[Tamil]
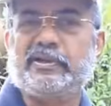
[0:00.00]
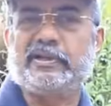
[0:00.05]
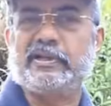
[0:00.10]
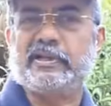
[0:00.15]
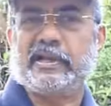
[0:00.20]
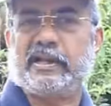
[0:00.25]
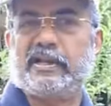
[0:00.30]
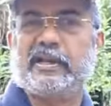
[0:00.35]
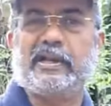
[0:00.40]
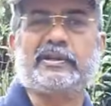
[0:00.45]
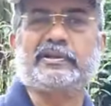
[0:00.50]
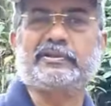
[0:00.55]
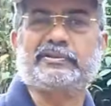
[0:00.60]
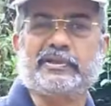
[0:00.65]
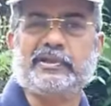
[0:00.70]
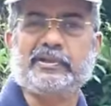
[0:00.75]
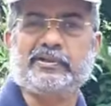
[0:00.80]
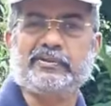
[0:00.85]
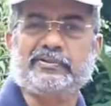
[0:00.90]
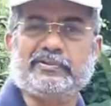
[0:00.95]
ஒன்று இருக்குது எல்லாருக்கும்
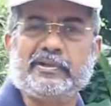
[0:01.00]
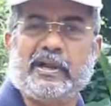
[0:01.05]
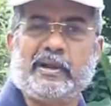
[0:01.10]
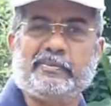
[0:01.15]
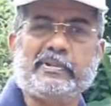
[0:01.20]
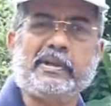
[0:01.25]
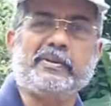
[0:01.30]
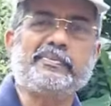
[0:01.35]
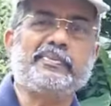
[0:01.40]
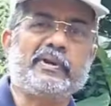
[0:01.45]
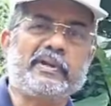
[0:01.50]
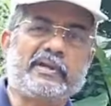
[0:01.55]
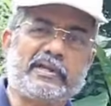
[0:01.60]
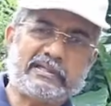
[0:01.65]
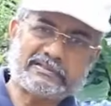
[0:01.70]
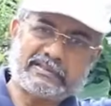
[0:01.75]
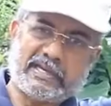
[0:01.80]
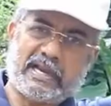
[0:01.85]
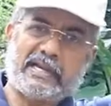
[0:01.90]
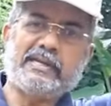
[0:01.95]
தெரியும் அப்படியே
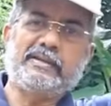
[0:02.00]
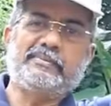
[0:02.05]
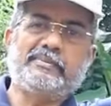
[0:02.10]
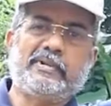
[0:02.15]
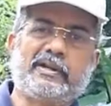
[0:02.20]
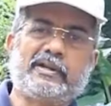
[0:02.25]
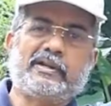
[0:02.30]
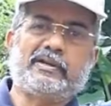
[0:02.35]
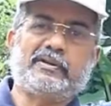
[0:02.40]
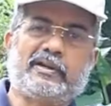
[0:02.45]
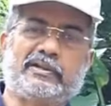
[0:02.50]
போனீங்கன்னா ஸ்டான்லி மெடிக்கல்